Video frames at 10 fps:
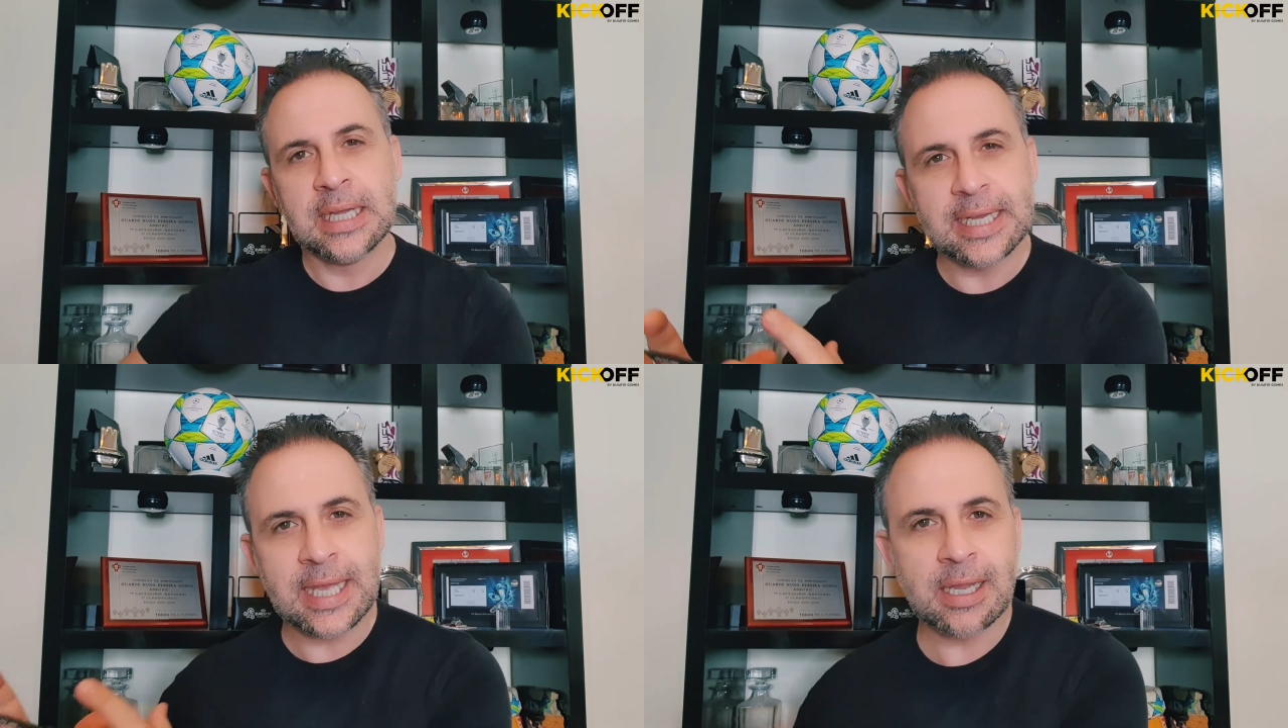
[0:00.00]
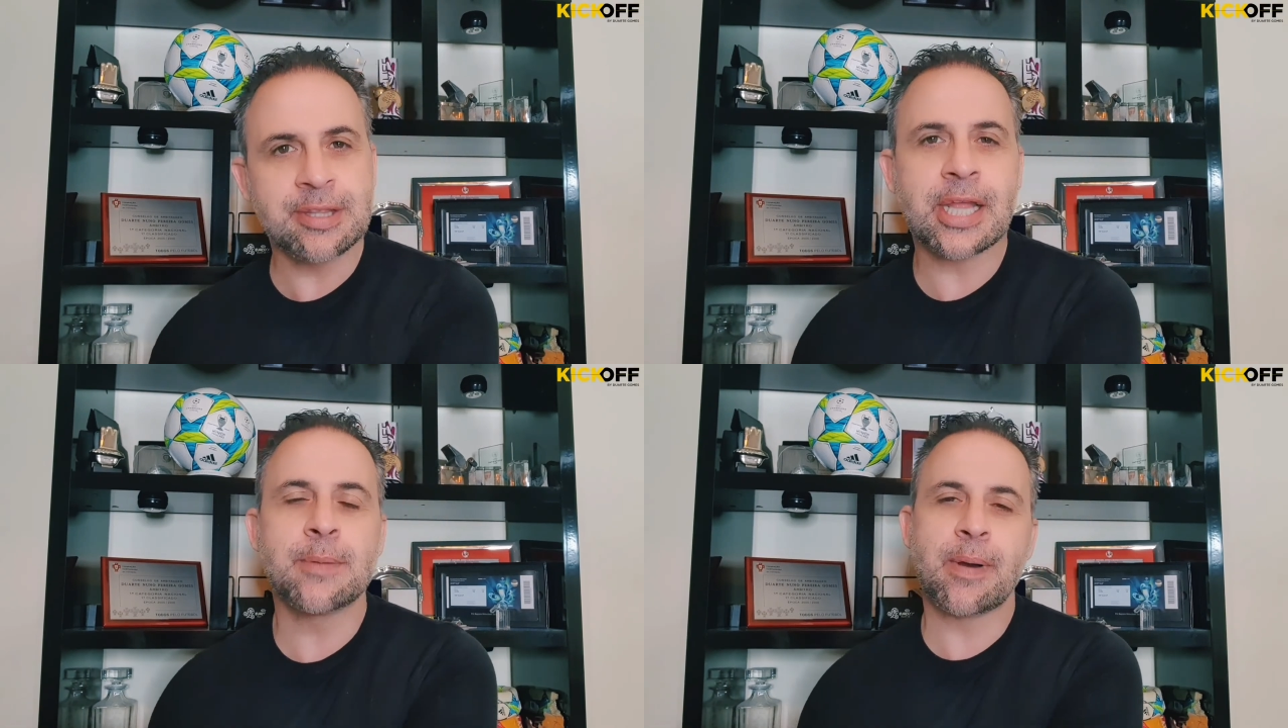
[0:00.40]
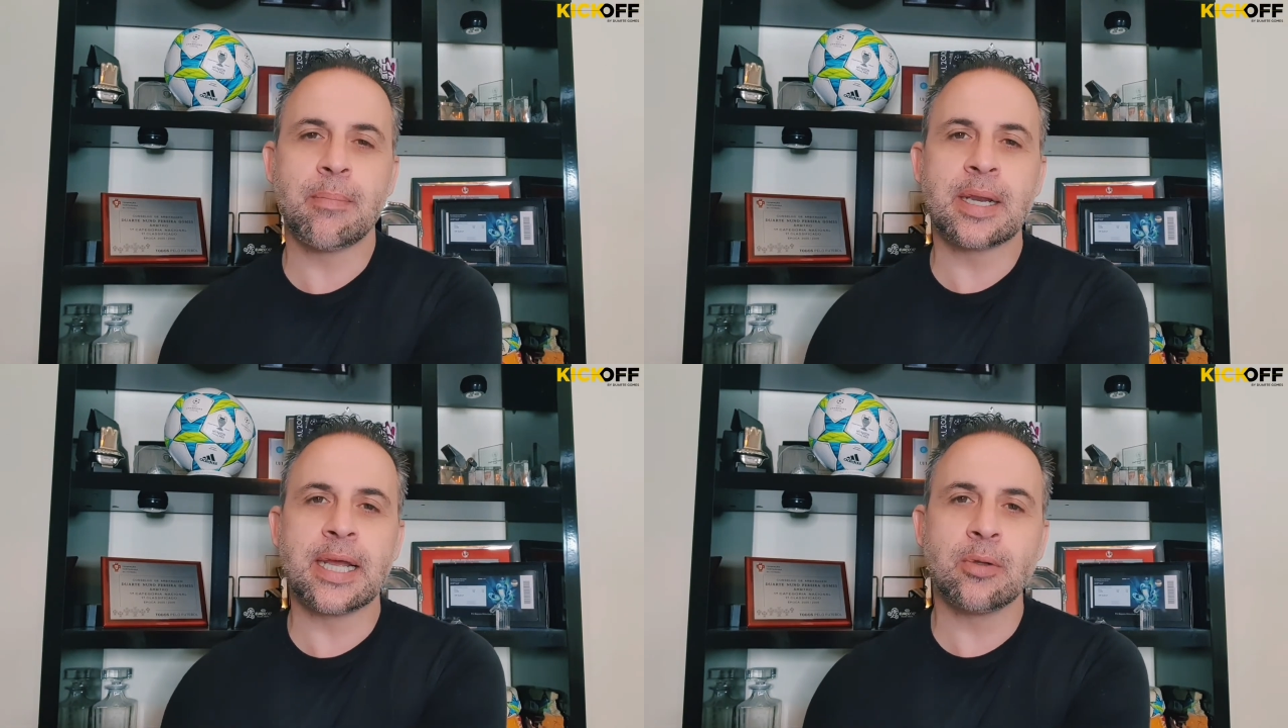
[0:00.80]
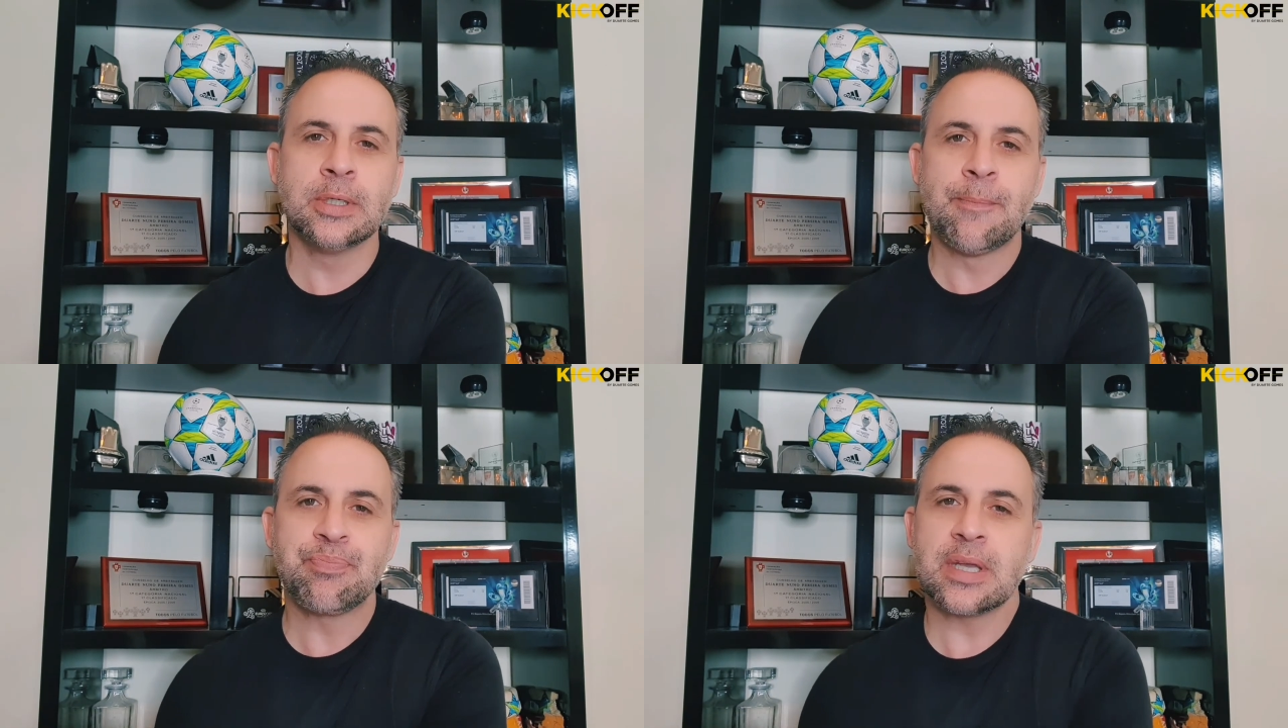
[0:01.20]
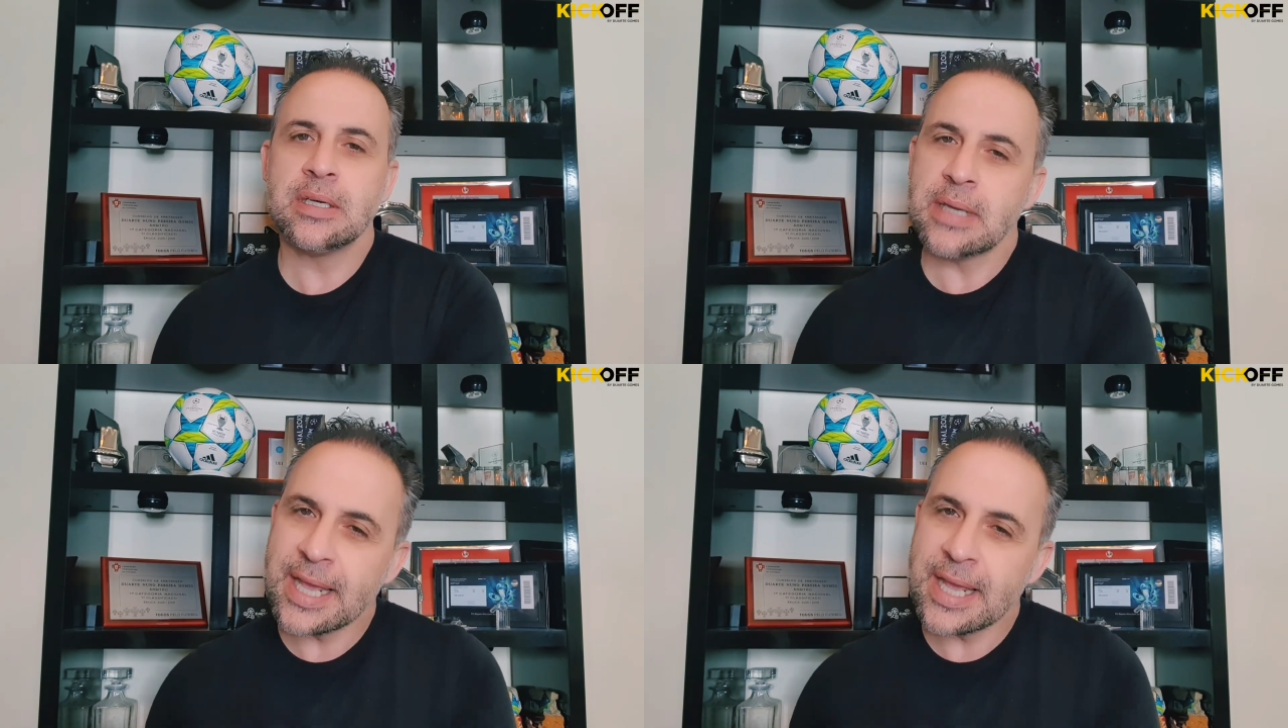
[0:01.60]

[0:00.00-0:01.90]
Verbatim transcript: aquela entrada para amarelo eh,